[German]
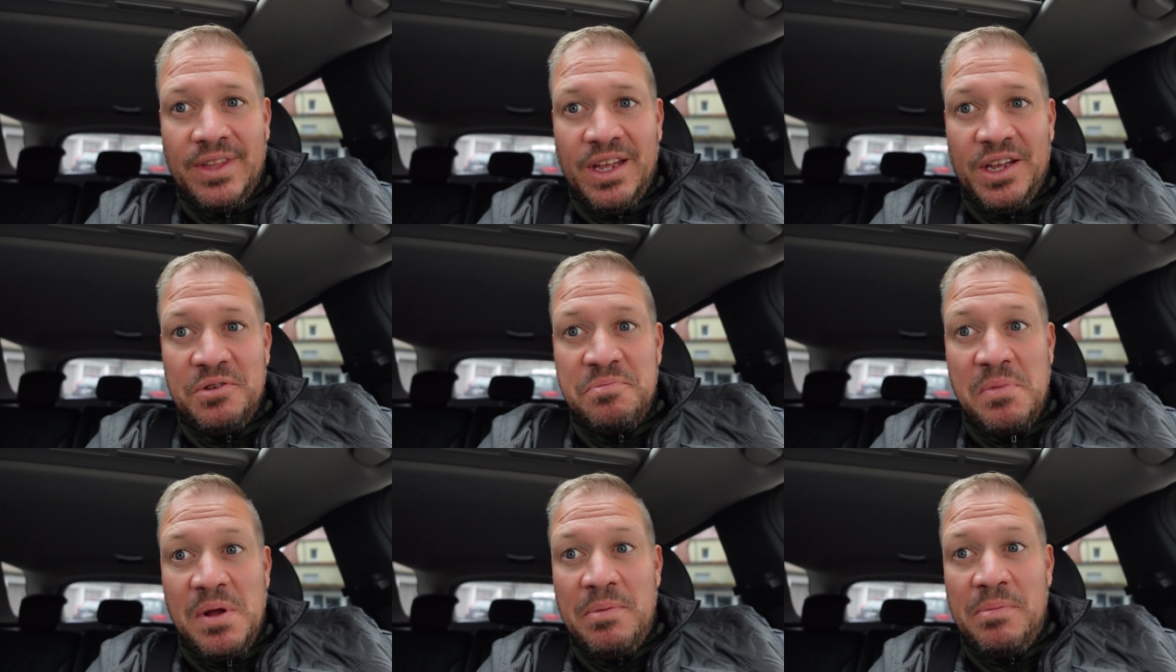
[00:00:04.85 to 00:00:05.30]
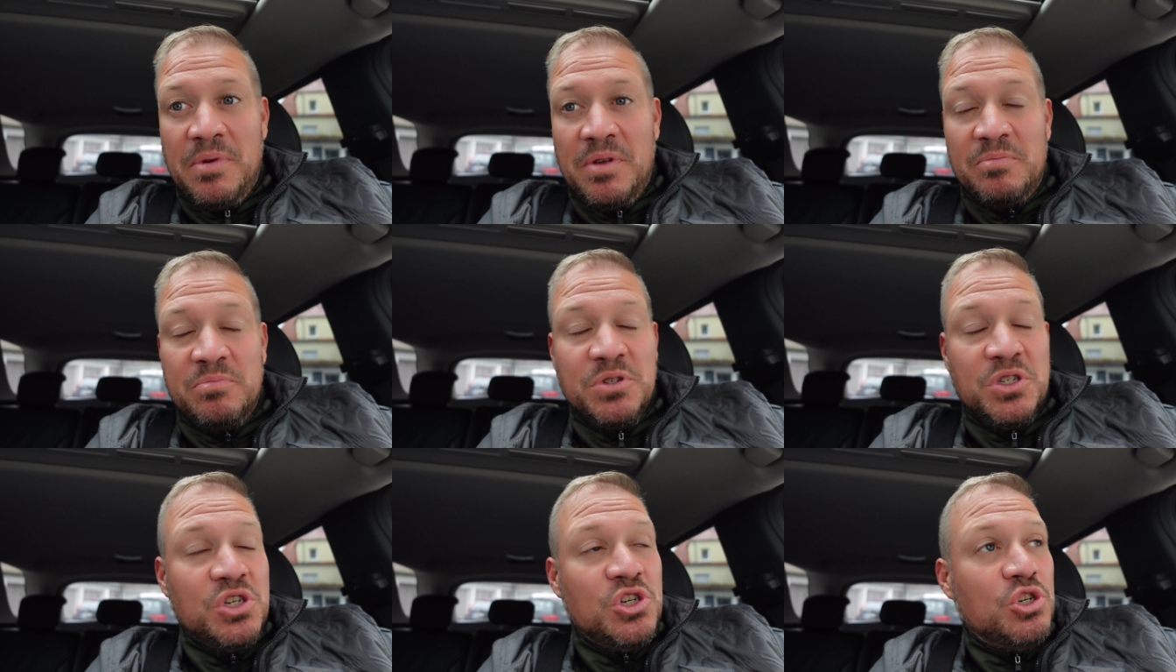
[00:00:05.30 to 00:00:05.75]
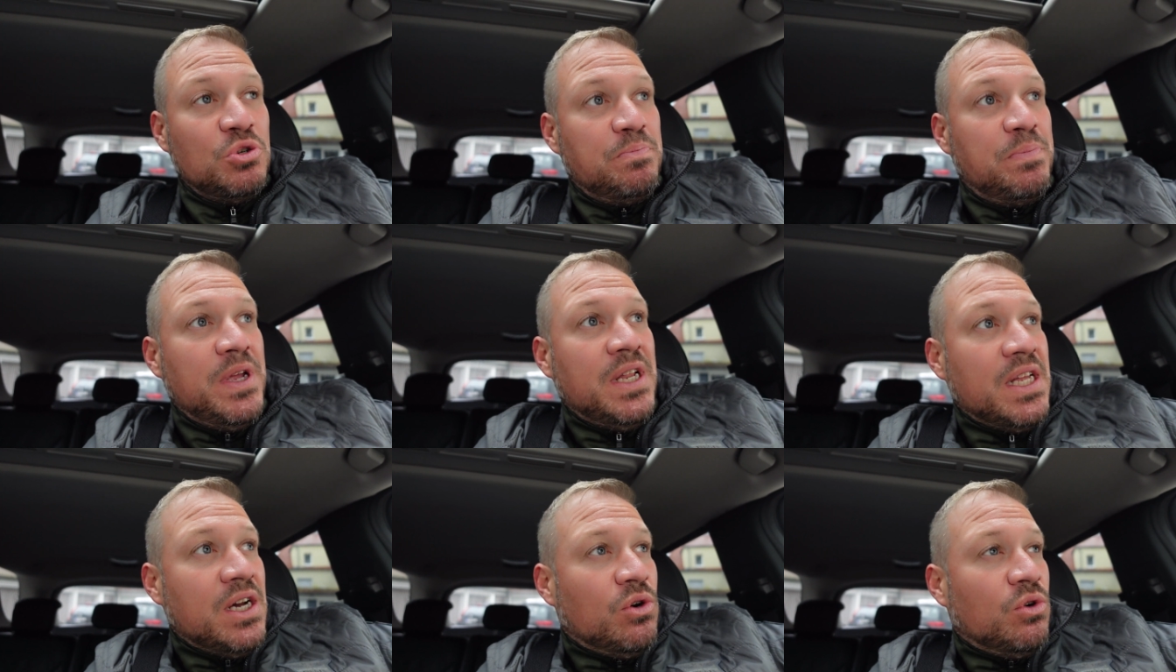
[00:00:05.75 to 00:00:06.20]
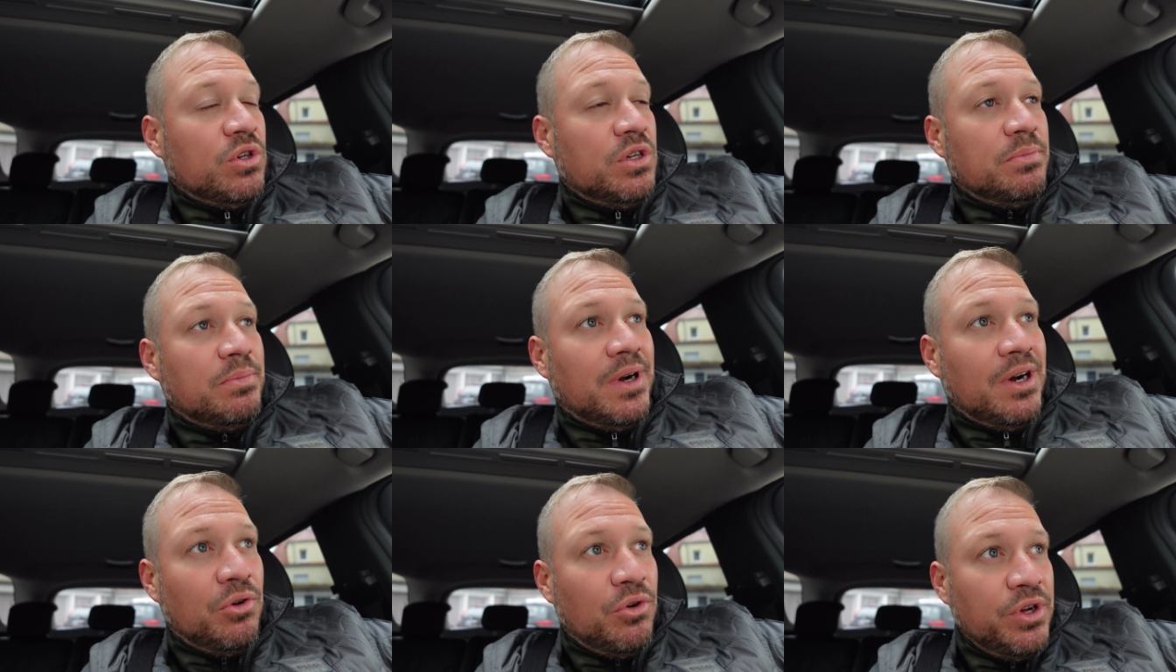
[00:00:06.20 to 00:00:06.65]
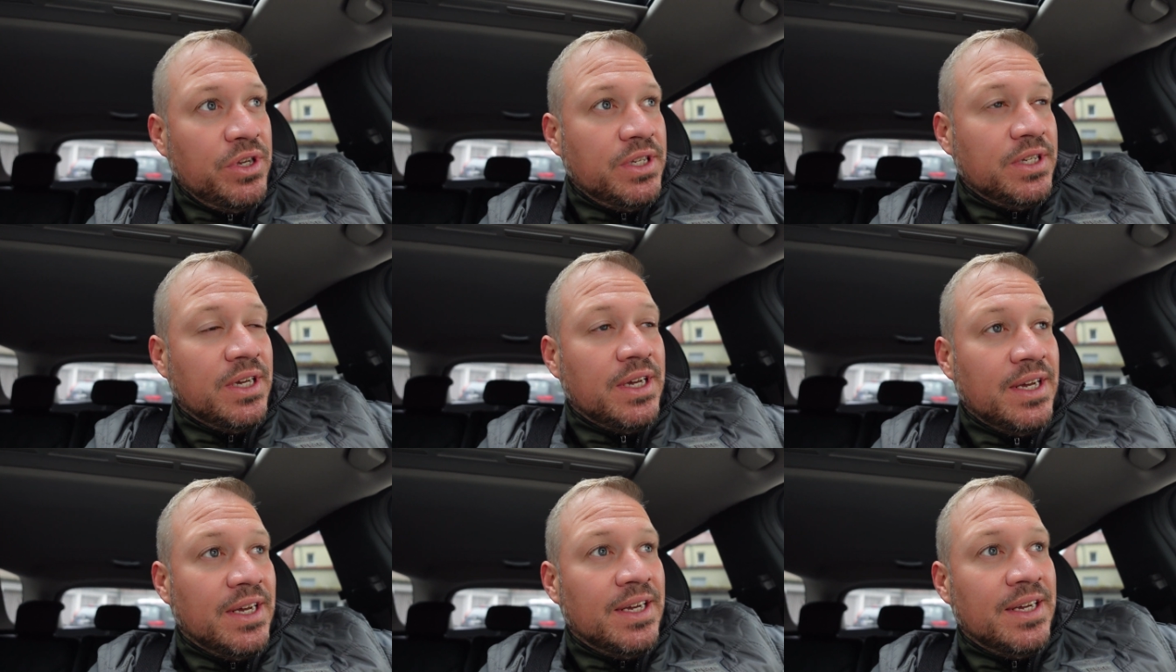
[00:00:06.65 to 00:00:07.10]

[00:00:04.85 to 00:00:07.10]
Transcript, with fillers: Ich melde mich ein bisschen später heute bei euch.